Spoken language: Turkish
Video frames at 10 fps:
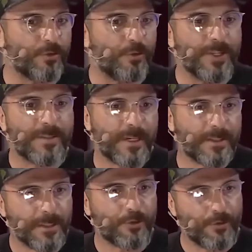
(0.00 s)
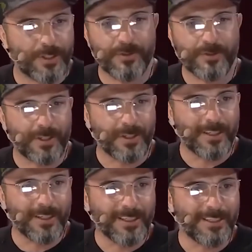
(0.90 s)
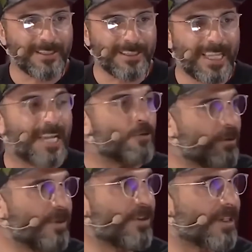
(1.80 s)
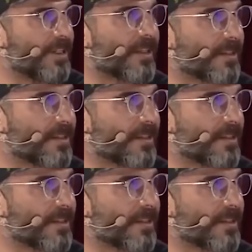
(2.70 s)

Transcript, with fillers: ve doğru insanlara güvenince neler olabileceğini